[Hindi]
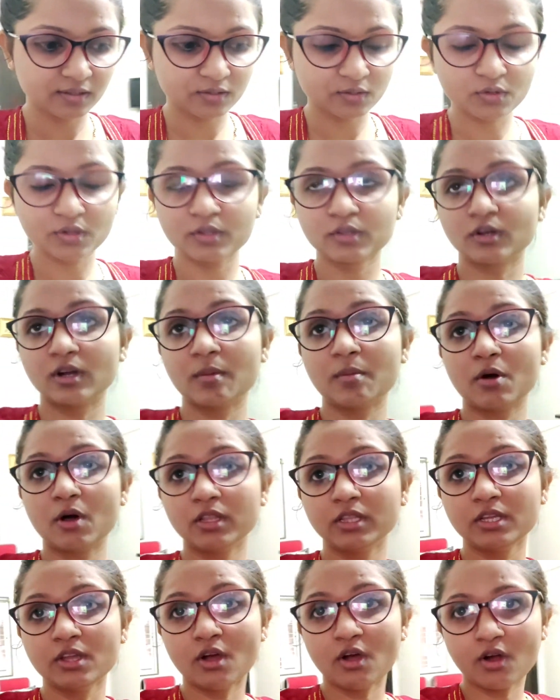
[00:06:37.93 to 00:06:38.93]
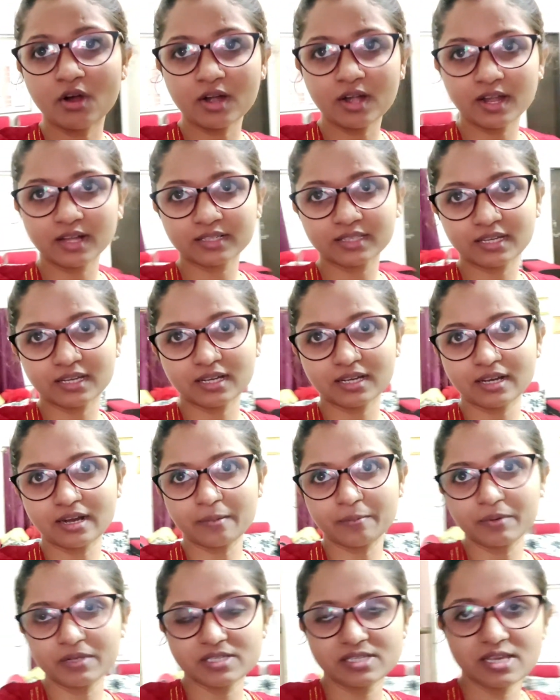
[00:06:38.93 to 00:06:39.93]
क्योंकि थोड़ा बहुत ही ऑड लगता है अगर
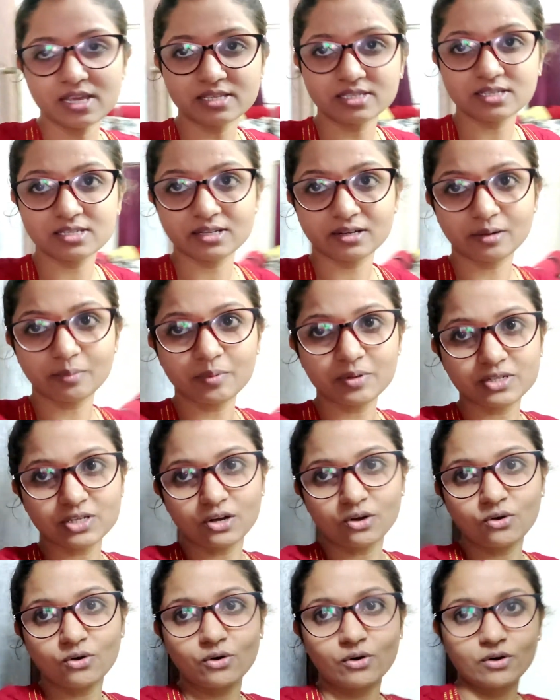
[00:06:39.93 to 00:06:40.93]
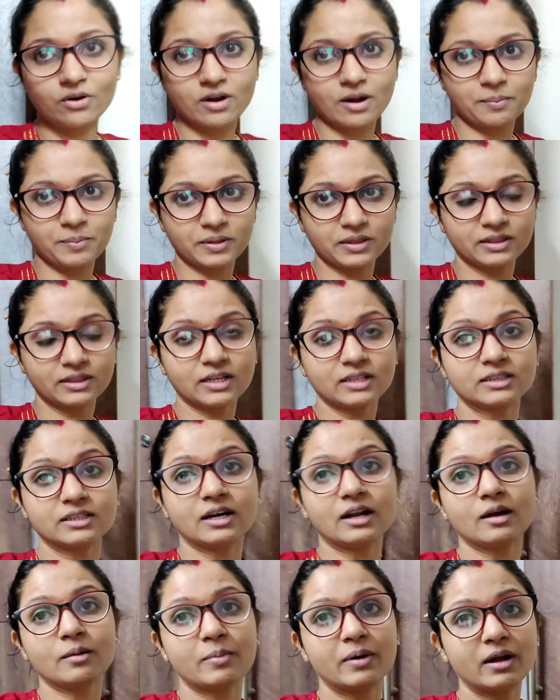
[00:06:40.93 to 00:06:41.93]
आप किसी ऐसे जगह पे जाओ और आप इतना
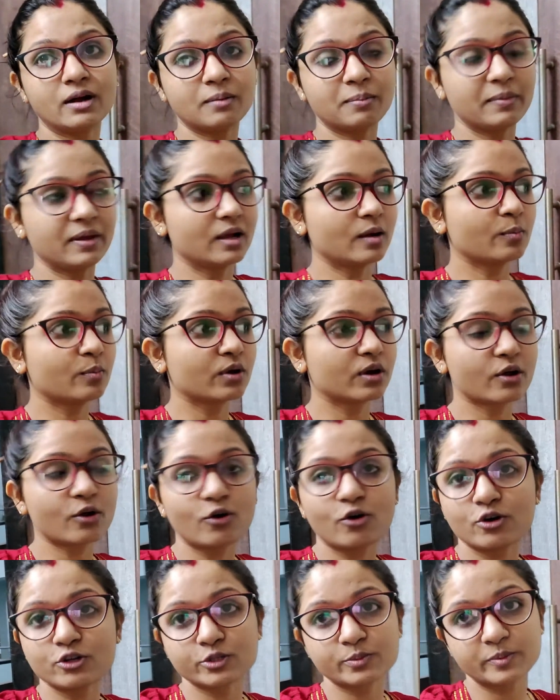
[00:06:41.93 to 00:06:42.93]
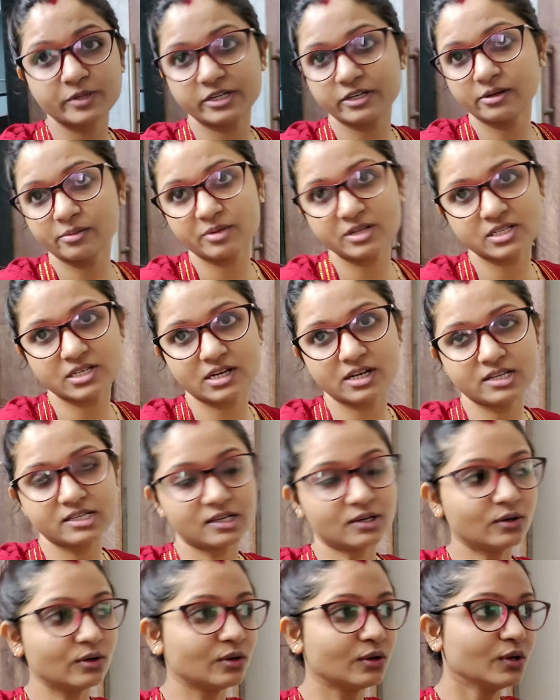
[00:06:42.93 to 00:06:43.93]
तड़क भड़क मेकअप करके हॉस्पिटल में चले
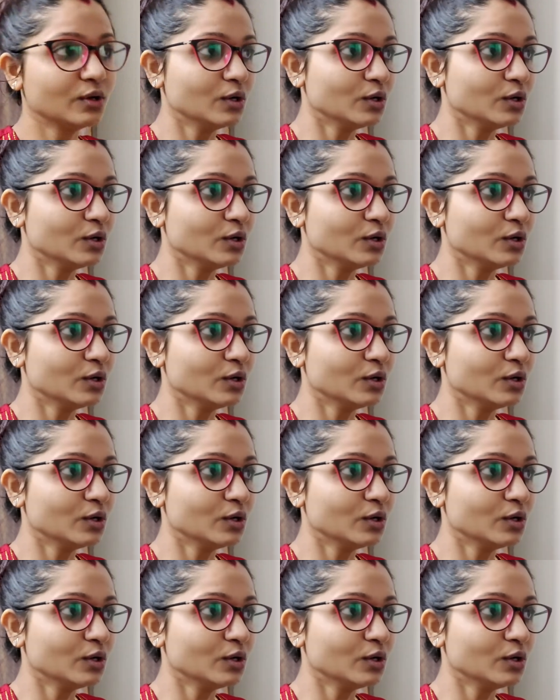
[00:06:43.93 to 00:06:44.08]
जाओ